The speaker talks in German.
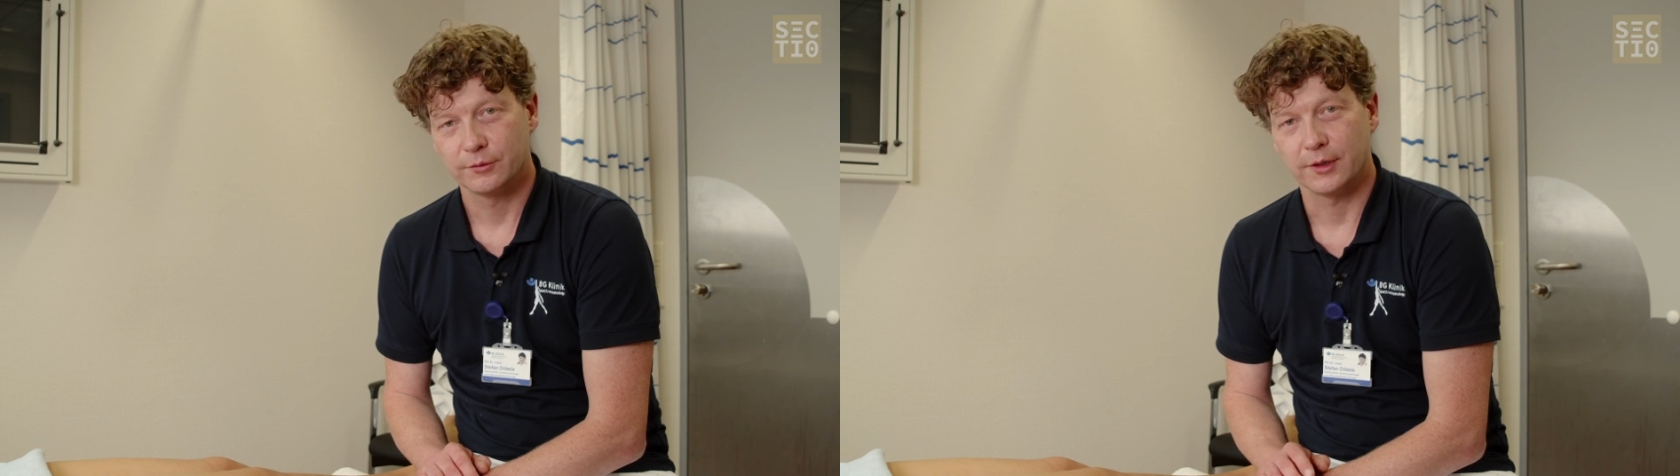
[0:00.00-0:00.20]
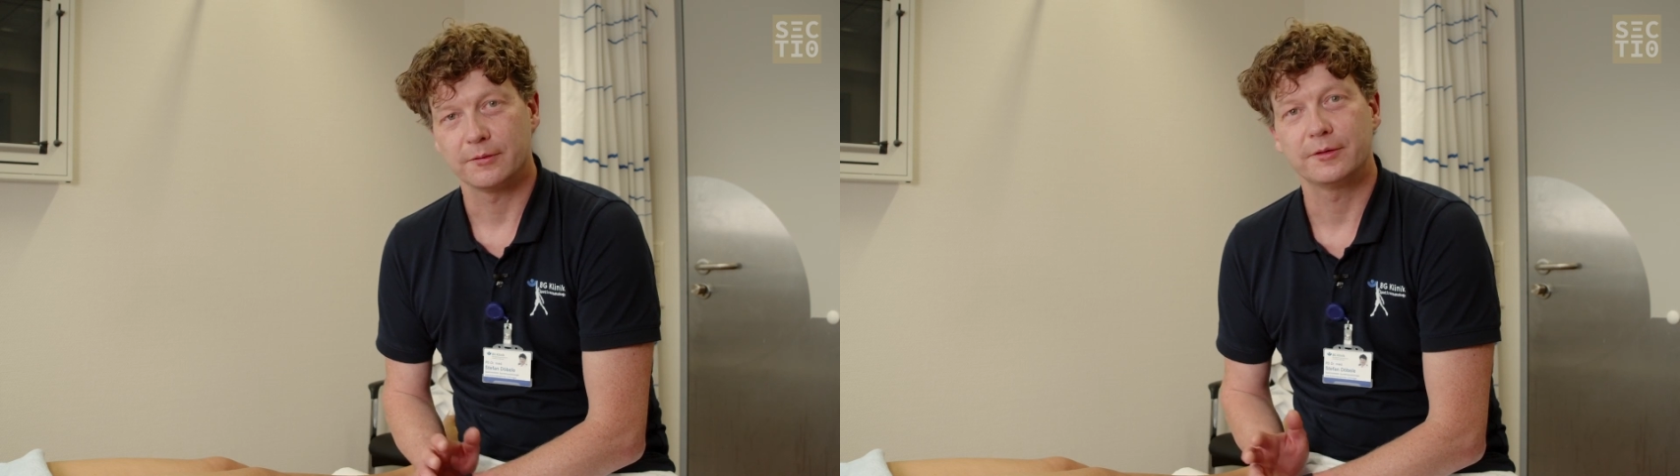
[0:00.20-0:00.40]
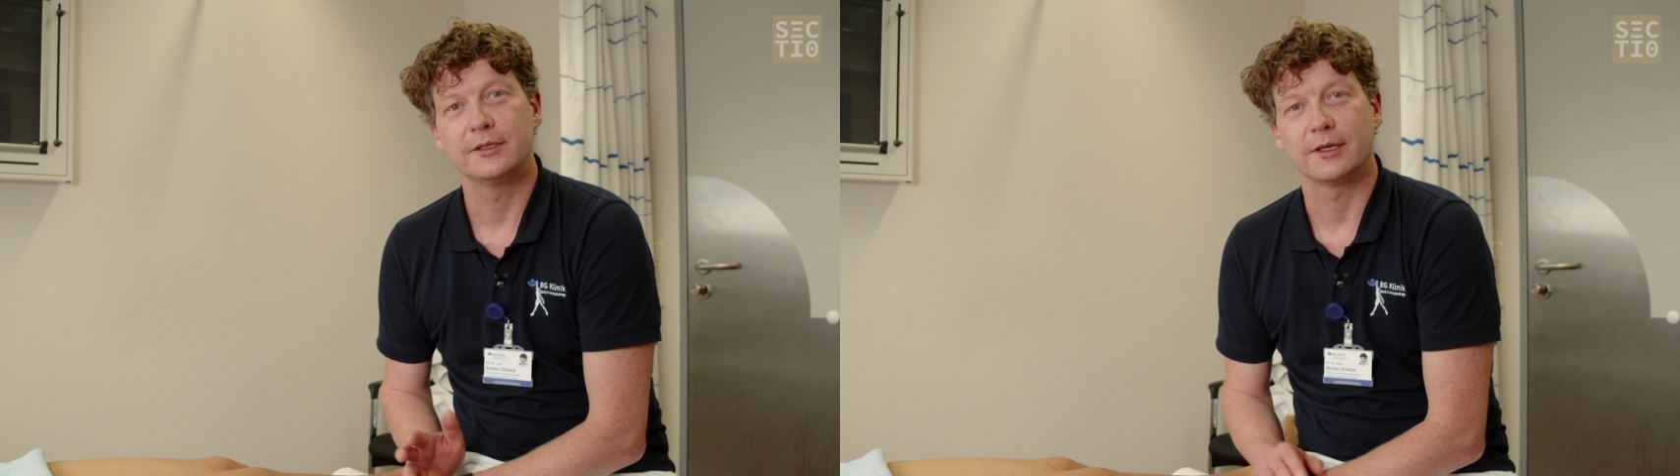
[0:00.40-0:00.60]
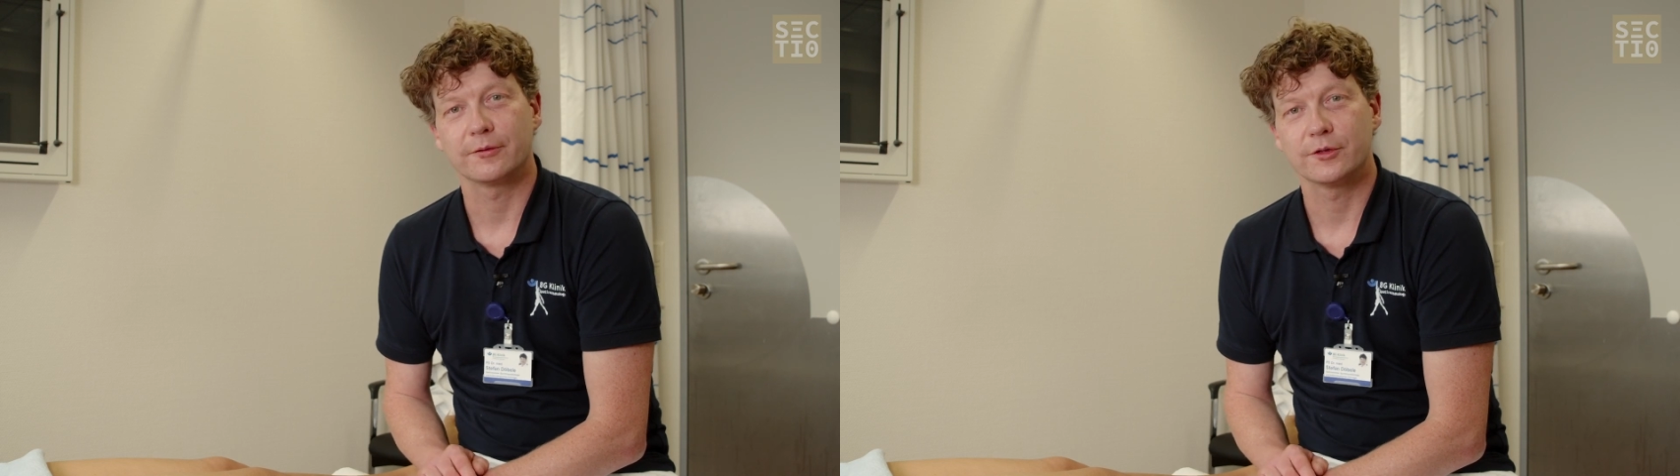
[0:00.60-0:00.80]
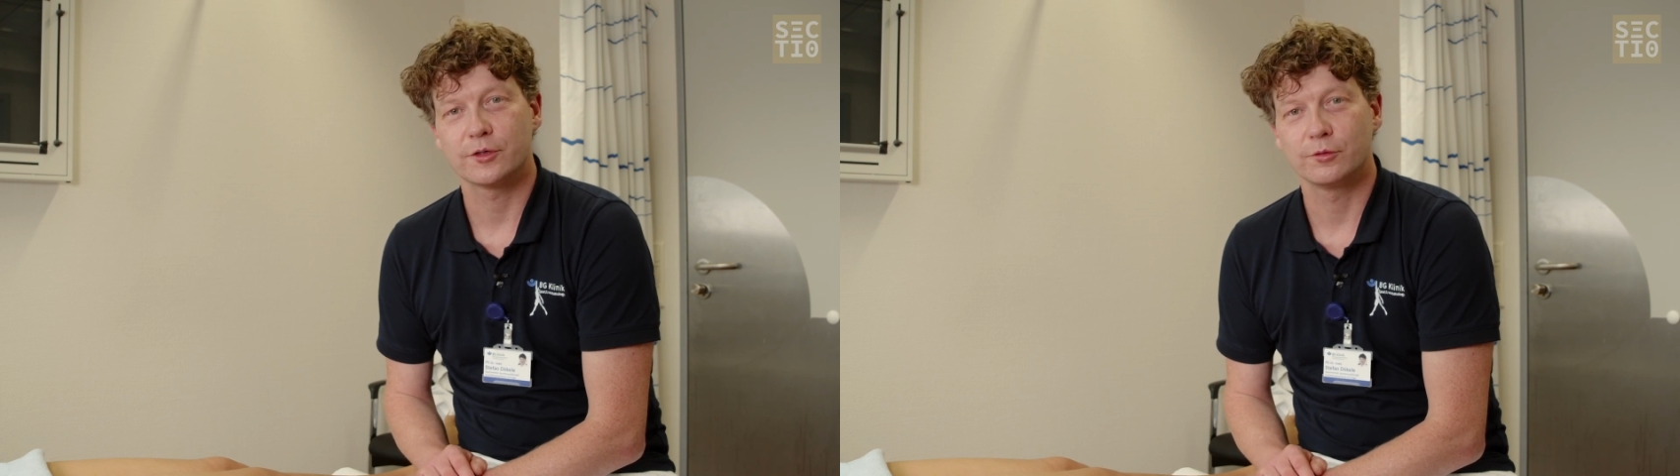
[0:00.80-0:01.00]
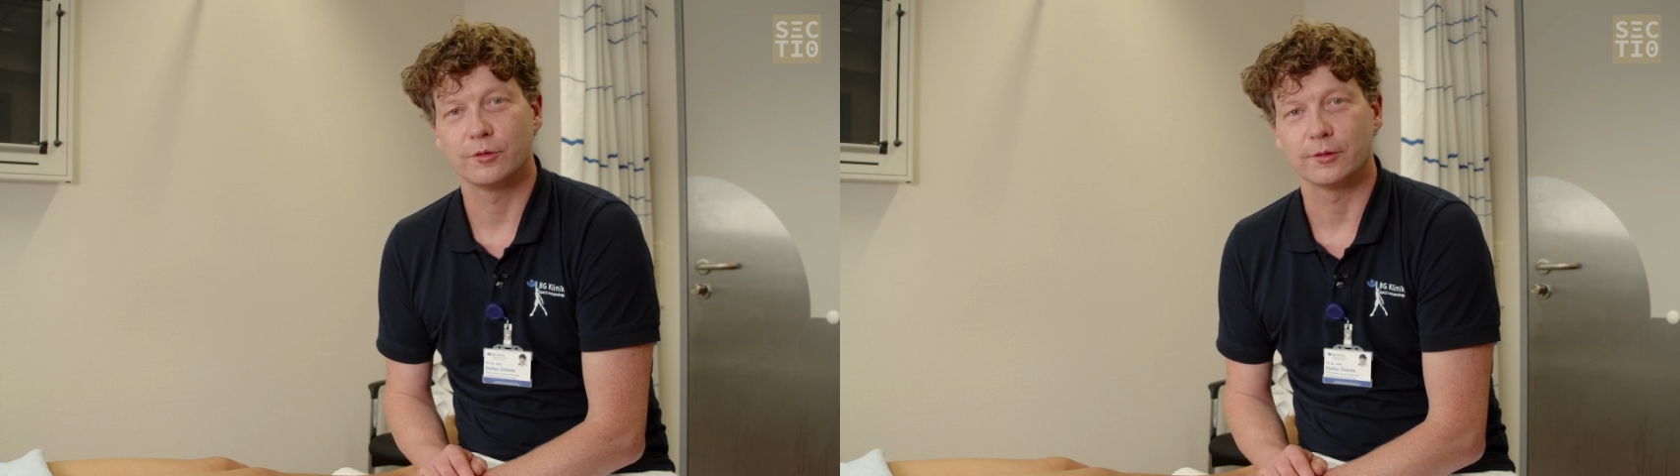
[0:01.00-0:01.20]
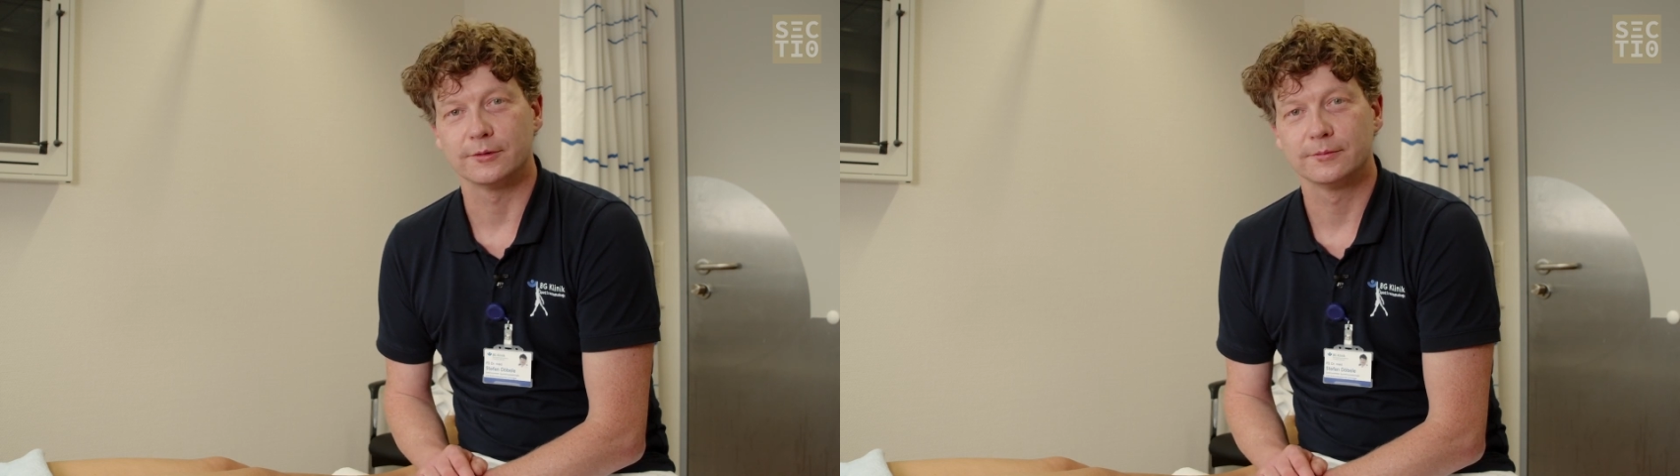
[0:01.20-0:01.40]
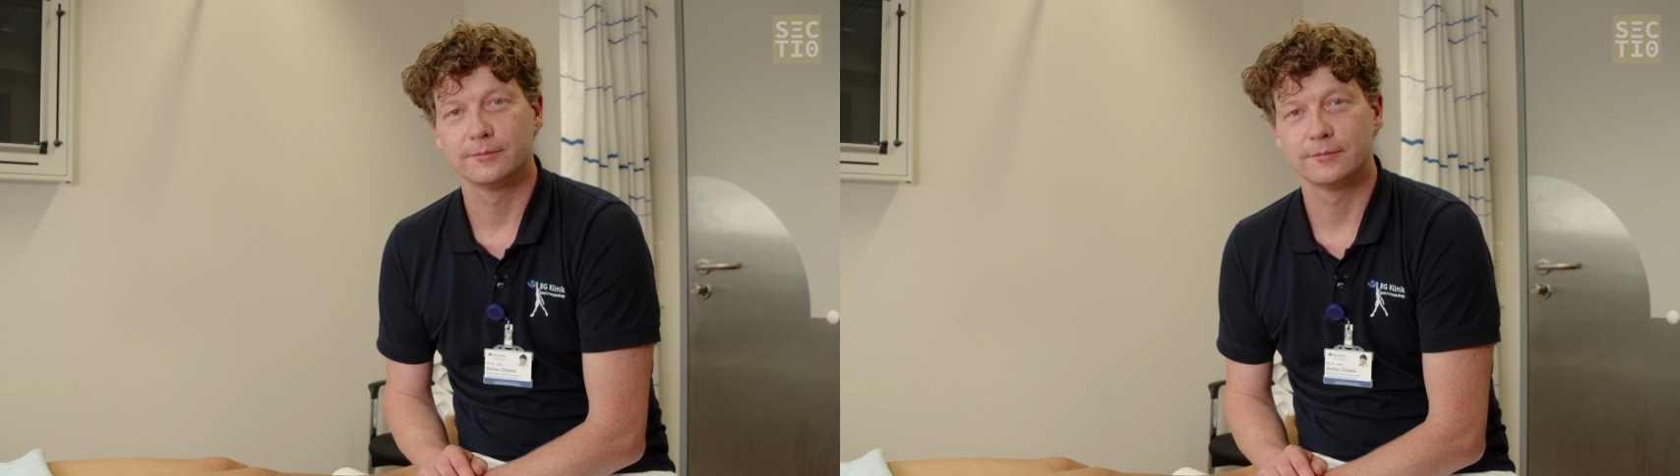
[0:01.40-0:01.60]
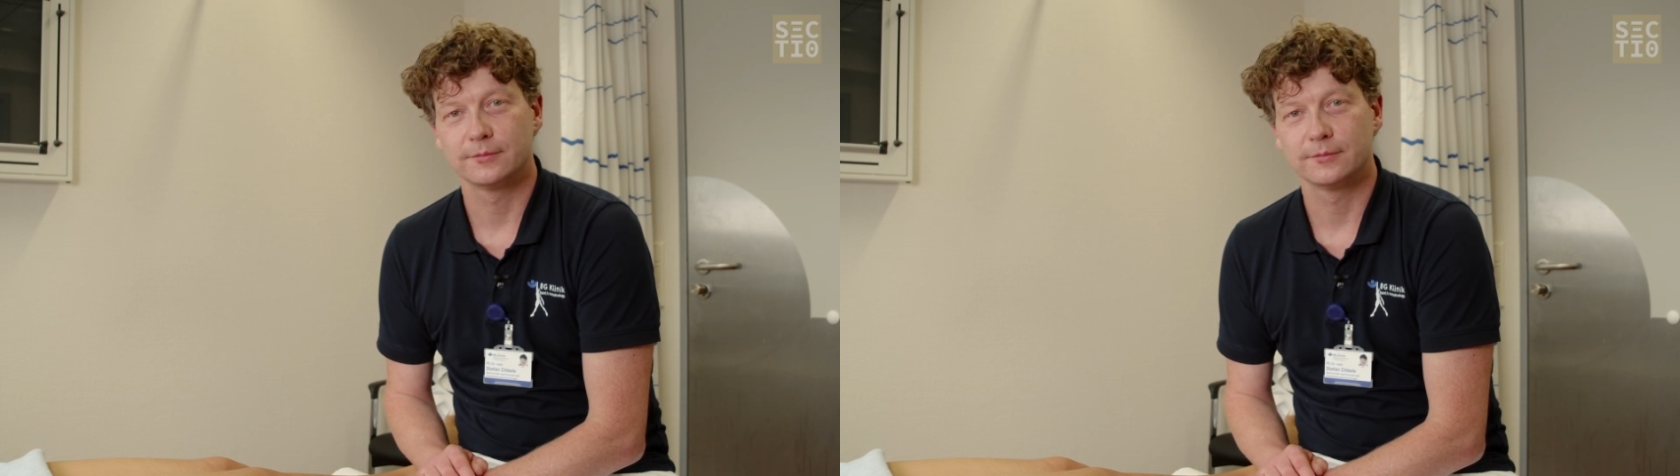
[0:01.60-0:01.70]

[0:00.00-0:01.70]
Ja, vielen Dank fürs Zugucken.